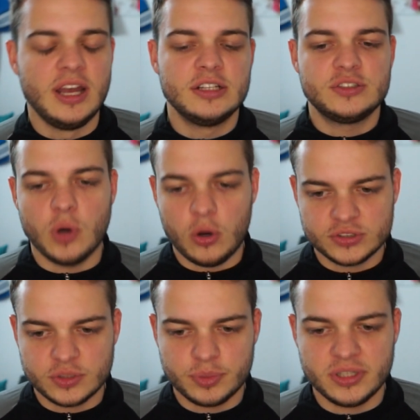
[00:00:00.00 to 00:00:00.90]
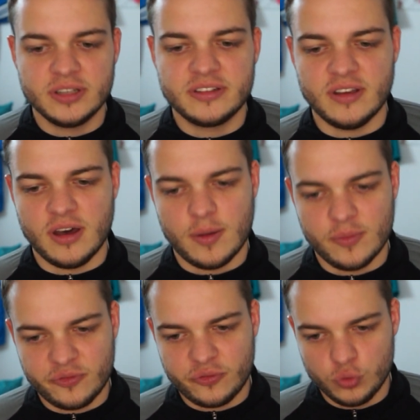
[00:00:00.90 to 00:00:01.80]
zu ausgeprägt ähm,
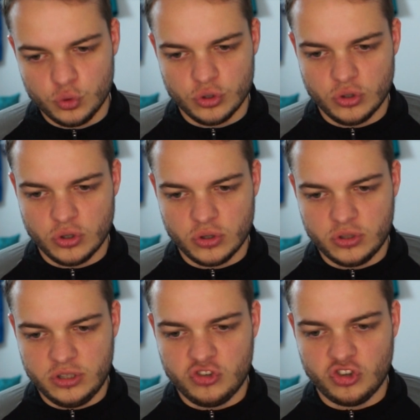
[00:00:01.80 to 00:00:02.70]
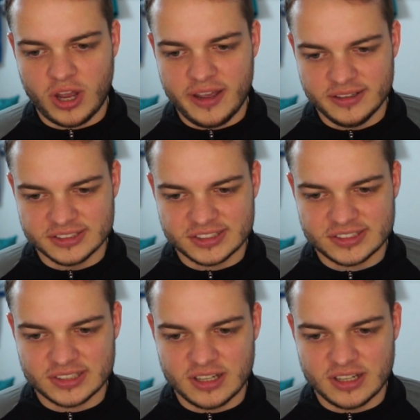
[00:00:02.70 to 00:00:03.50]
für die Giants.